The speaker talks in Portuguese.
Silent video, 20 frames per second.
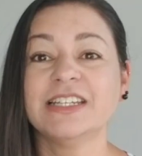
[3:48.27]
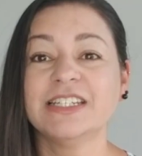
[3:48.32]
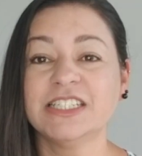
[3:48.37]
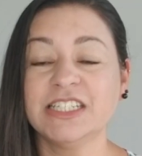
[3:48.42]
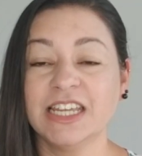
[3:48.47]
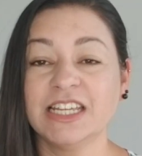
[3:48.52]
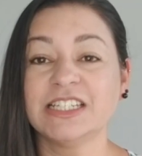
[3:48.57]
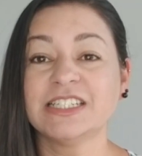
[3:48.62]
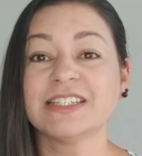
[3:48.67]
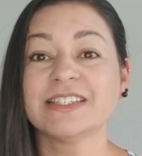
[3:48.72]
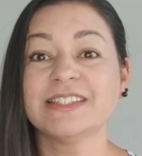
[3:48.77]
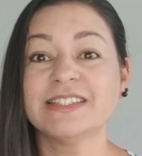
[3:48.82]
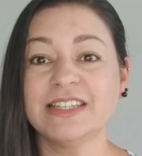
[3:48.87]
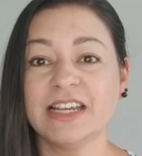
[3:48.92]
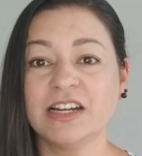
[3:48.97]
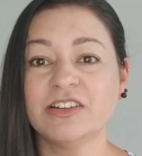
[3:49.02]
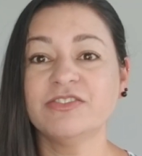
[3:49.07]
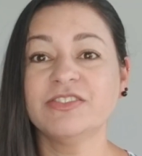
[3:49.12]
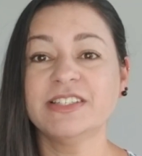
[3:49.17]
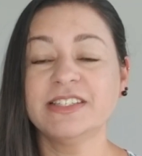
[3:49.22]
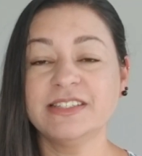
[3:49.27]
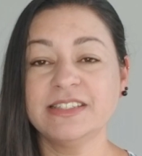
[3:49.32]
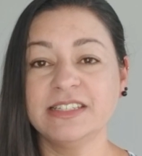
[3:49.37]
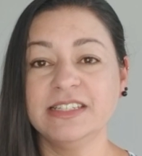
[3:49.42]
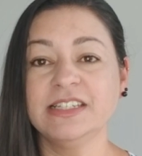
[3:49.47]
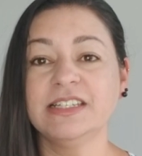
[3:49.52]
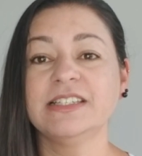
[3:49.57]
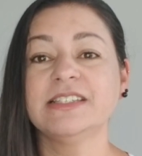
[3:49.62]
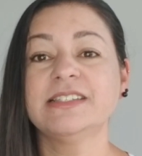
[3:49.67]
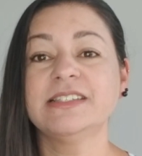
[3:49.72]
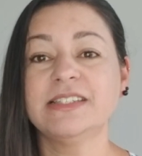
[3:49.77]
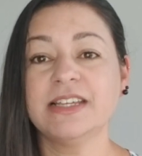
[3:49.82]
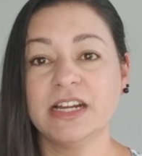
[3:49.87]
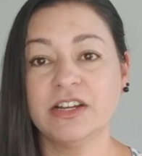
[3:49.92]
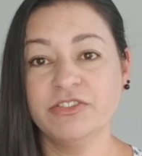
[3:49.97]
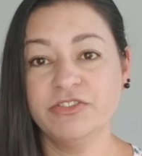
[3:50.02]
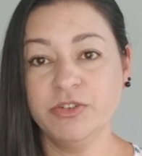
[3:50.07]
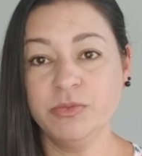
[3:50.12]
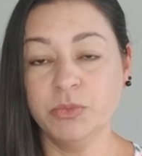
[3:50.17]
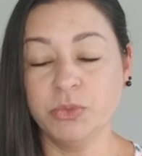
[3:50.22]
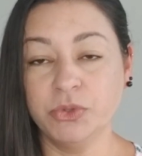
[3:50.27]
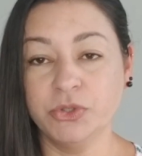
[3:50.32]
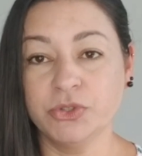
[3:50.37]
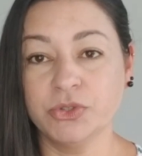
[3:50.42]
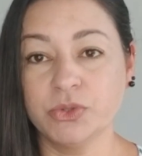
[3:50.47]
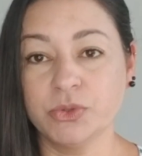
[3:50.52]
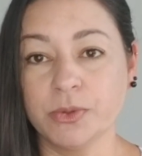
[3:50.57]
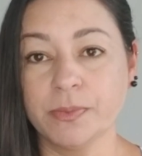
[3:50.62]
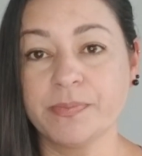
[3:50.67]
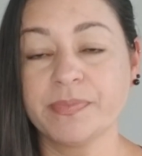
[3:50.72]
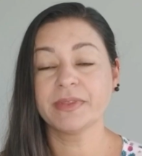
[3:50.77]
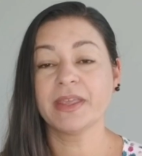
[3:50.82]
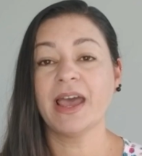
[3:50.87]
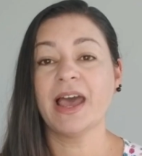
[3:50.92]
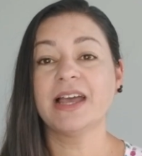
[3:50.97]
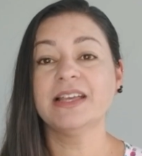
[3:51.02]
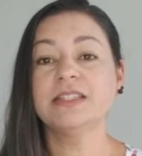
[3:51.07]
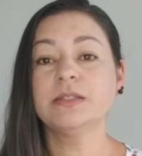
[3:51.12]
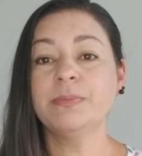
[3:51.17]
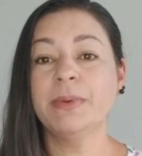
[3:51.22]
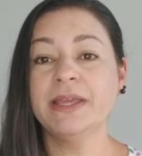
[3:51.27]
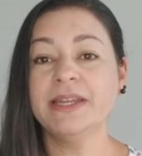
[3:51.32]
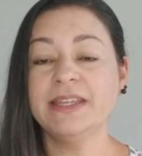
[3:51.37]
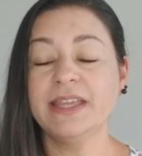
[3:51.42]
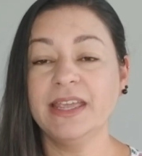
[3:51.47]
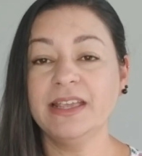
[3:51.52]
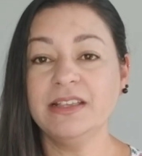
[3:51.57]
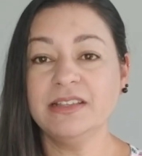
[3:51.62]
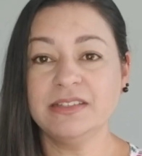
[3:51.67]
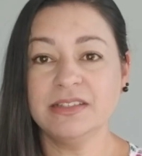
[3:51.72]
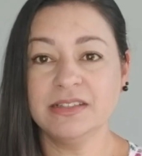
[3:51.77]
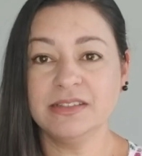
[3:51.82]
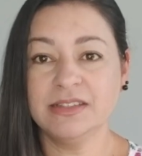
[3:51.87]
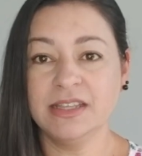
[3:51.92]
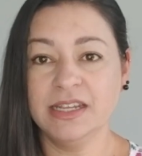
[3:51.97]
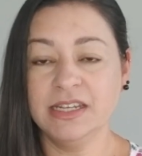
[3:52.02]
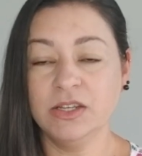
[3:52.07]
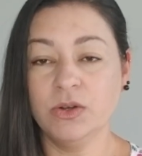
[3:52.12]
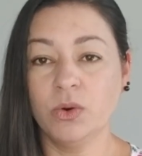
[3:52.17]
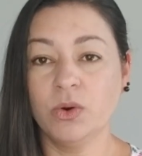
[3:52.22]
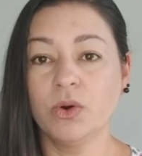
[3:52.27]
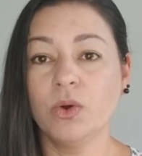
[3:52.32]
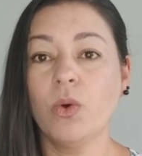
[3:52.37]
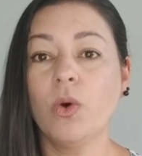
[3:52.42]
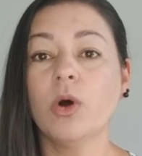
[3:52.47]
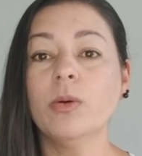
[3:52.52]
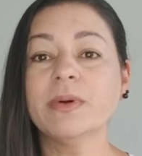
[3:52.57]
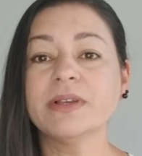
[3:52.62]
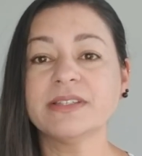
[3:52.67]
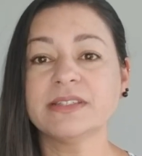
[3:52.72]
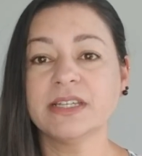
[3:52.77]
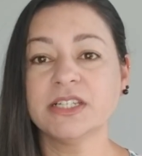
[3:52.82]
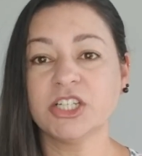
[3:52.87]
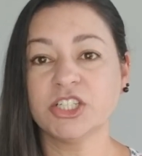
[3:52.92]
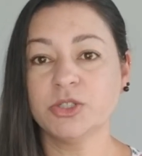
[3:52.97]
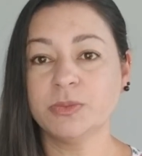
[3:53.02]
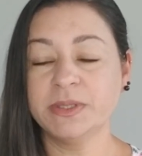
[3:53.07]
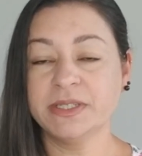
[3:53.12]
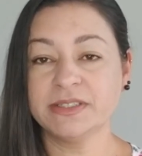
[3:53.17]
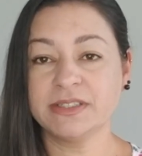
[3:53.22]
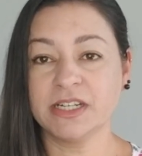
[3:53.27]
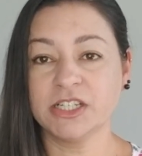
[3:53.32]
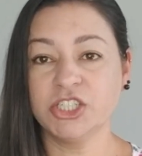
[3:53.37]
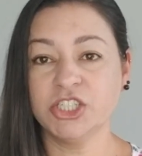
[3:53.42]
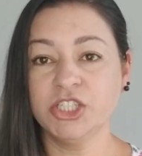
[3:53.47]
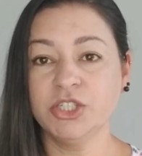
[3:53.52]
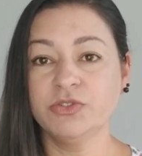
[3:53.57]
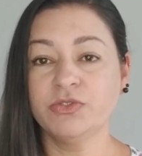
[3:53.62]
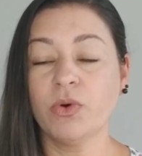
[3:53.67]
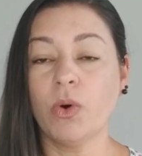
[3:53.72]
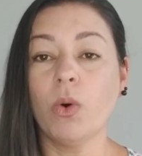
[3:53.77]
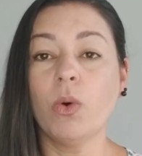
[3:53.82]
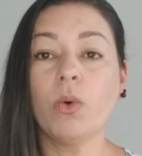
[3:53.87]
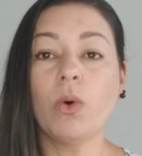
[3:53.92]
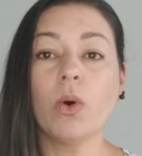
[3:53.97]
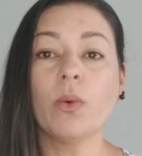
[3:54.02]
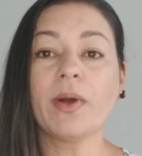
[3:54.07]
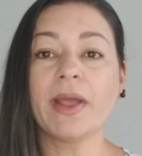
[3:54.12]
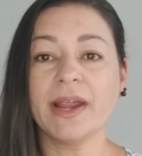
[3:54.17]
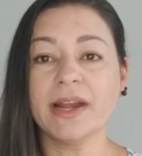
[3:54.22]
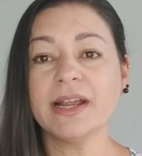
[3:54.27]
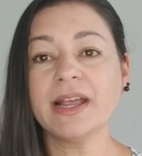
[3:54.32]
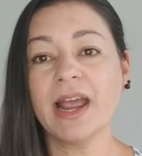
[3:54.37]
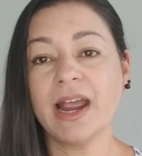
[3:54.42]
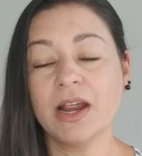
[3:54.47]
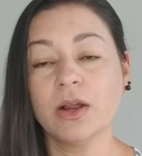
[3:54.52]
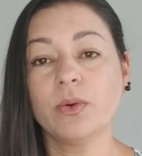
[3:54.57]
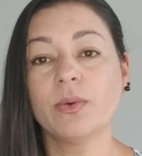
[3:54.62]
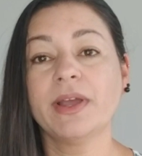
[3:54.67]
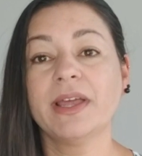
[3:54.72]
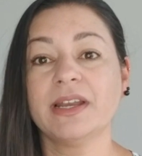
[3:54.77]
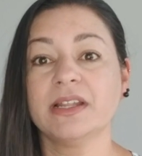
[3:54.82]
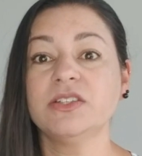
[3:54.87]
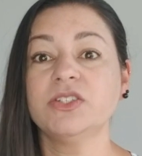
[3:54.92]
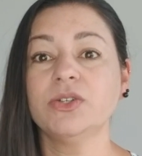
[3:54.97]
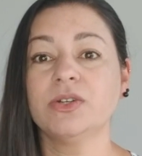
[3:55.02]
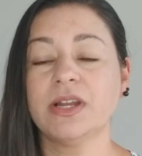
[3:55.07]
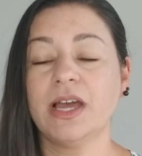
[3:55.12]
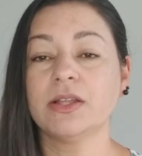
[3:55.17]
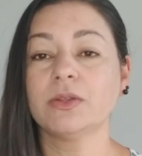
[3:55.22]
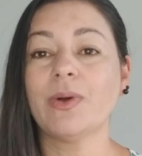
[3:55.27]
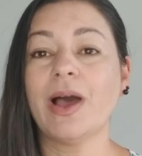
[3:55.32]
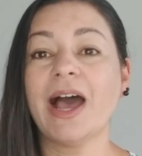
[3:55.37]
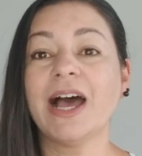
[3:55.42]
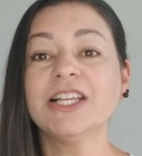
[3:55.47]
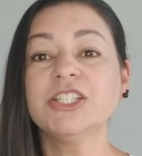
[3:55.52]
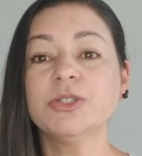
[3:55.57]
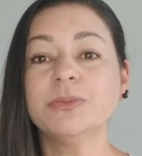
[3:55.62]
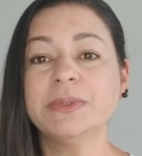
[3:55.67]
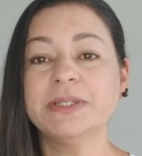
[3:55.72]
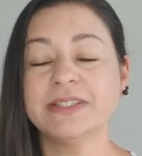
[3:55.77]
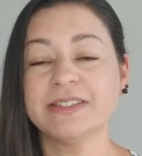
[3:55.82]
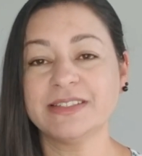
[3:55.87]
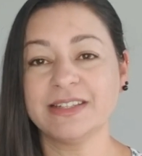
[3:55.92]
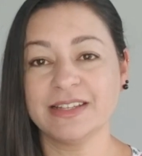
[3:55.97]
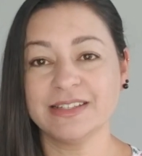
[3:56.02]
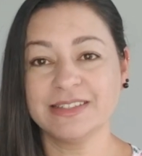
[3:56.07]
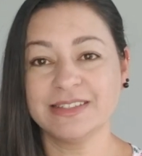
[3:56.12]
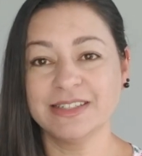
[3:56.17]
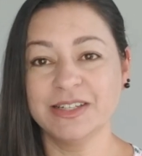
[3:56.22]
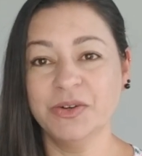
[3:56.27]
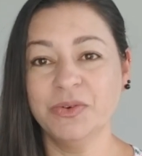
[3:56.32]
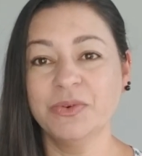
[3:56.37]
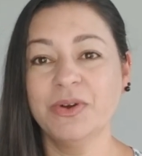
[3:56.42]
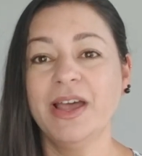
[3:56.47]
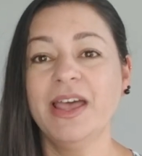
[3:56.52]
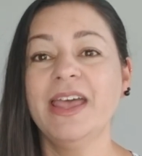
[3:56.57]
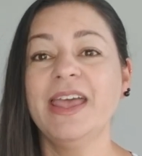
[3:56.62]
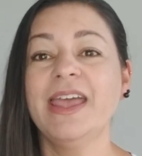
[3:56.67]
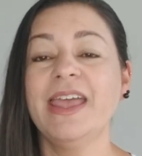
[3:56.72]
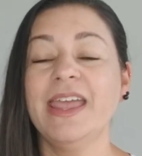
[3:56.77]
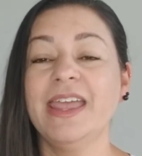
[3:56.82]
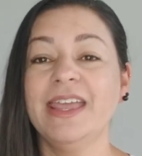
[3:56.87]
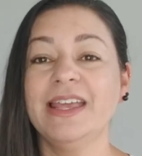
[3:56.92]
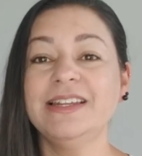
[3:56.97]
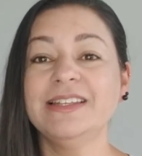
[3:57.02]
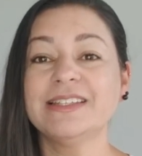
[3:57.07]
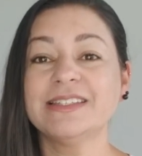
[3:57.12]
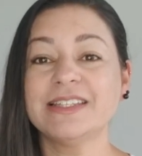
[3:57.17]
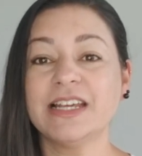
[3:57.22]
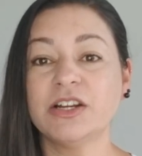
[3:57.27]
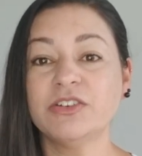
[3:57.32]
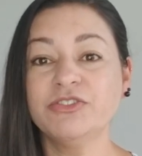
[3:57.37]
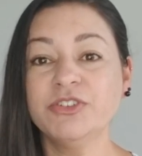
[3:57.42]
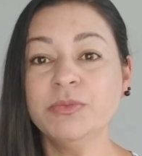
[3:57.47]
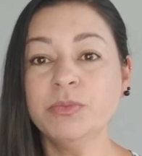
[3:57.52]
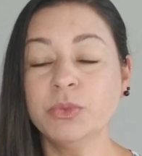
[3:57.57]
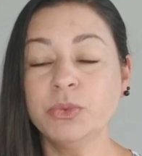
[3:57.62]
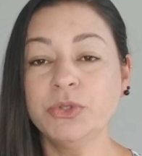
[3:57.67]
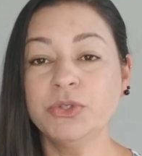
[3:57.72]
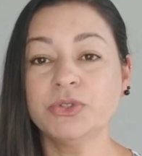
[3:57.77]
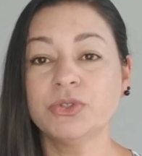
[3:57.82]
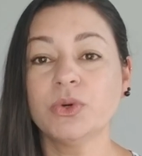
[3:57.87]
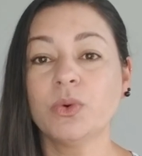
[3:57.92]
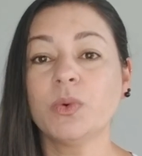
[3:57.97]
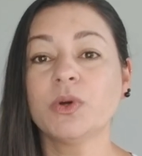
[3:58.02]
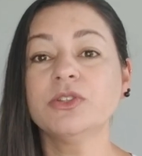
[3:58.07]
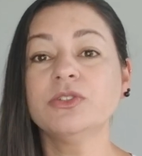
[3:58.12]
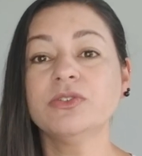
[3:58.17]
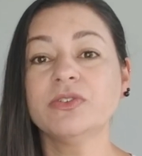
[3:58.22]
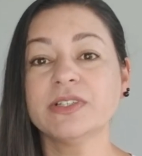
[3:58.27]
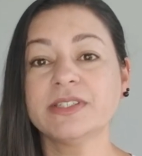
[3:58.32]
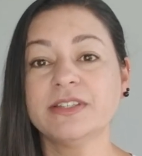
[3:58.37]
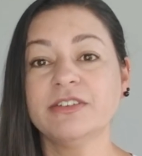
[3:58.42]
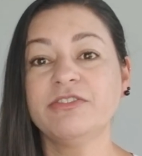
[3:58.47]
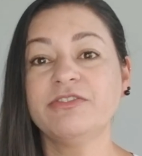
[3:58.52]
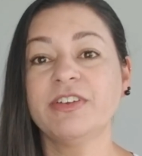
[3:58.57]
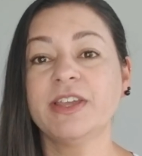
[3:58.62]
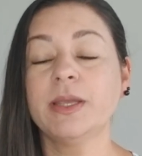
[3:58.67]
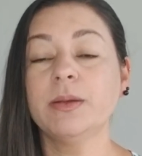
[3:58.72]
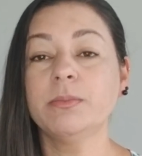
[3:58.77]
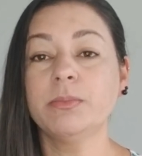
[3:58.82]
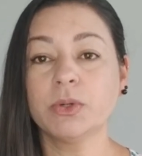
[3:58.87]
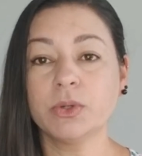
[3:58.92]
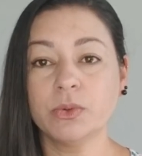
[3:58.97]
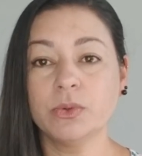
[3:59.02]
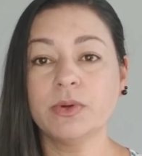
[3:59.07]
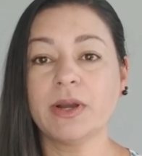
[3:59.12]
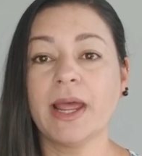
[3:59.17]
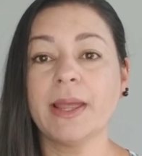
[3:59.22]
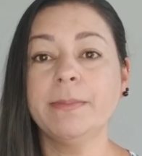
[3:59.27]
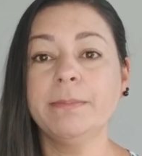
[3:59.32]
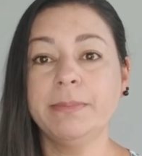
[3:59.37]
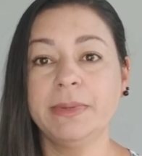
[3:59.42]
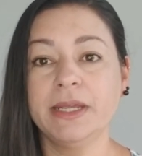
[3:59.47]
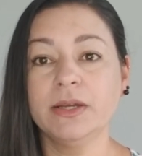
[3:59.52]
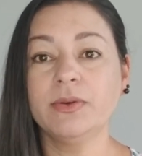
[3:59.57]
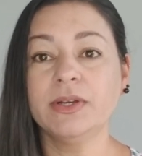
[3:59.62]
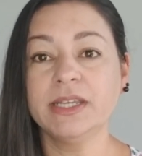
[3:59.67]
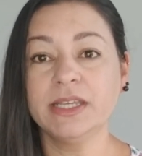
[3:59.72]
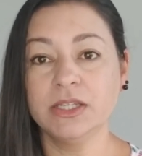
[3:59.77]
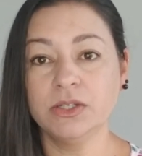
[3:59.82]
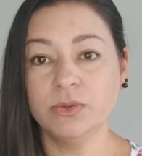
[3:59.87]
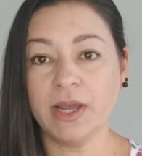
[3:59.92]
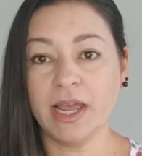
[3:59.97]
Gente, serve sim e serve muito. A experiência anterior como assistente administrativo ou qualquer cargo relacionado à administração ele serve muito quando você vem procurar emprego aqui no